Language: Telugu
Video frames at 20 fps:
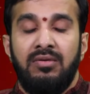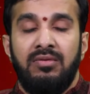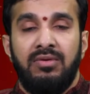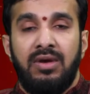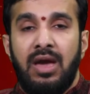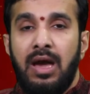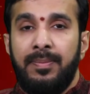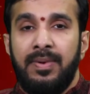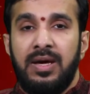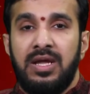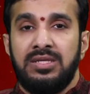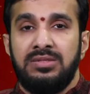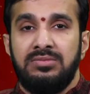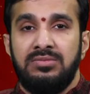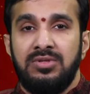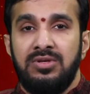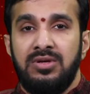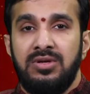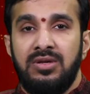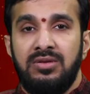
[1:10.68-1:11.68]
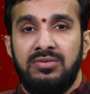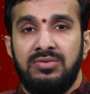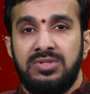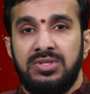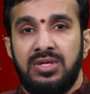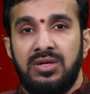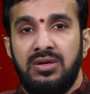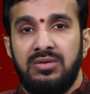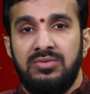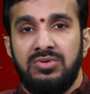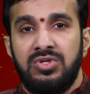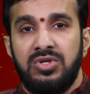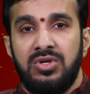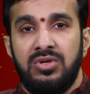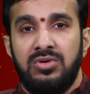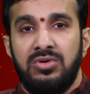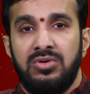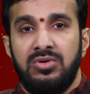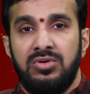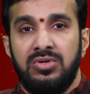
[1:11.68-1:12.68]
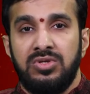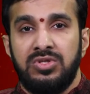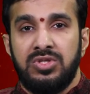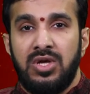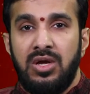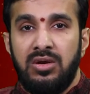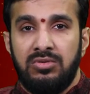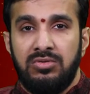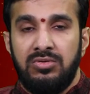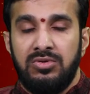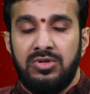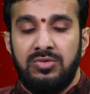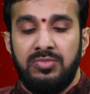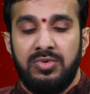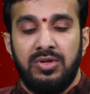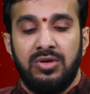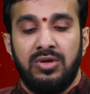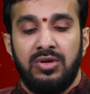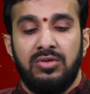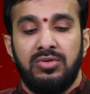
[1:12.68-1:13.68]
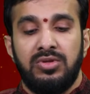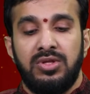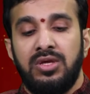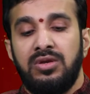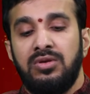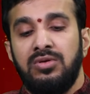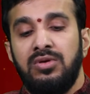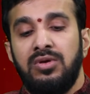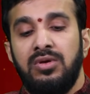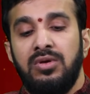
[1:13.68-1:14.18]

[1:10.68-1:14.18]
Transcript: వ్యాపార సంబంధమైన విస్తరణ విషయంలో సానుకూలతను పొందగలుగుతారు